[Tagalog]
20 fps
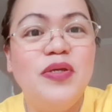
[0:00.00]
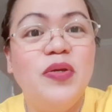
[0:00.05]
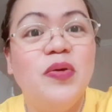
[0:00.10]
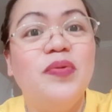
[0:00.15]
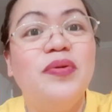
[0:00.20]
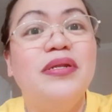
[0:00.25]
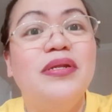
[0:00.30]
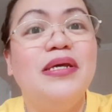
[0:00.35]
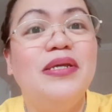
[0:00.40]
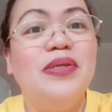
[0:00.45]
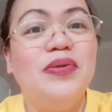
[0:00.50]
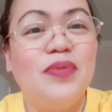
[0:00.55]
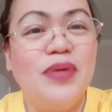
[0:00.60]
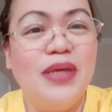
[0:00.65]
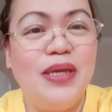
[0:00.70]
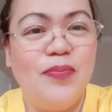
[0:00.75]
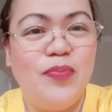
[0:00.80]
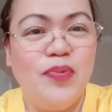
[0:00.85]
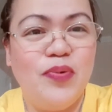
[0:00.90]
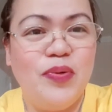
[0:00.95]
Yun din yung
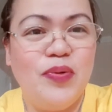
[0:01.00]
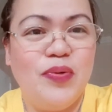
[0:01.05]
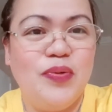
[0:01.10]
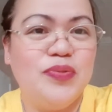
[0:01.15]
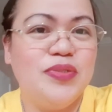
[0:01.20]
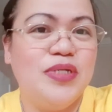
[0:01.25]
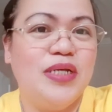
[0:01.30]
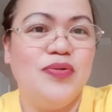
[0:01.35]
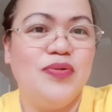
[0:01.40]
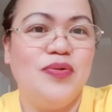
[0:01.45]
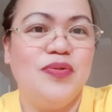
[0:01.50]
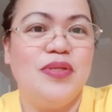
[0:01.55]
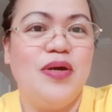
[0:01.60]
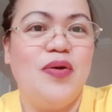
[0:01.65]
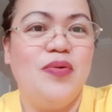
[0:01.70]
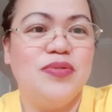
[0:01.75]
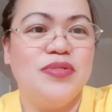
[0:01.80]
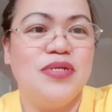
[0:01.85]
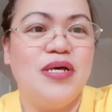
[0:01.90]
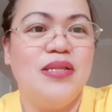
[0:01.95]
ipon ko sa
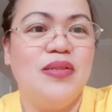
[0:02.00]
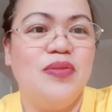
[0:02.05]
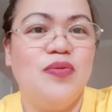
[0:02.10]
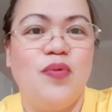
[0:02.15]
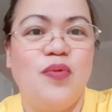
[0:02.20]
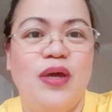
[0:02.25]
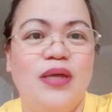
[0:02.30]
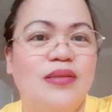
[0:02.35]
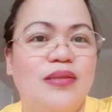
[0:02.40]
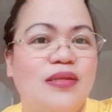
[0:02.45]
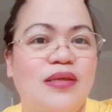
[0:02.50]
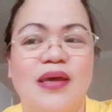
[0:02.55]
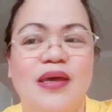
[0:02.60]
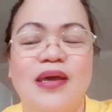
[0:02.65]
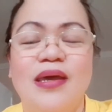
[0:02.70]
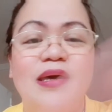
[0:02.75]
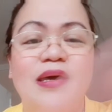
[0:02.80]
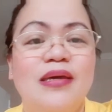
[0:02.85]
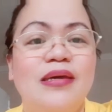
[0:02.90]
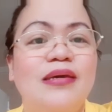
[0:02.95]

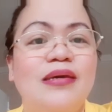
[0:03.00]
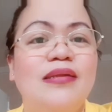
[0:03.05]
2020.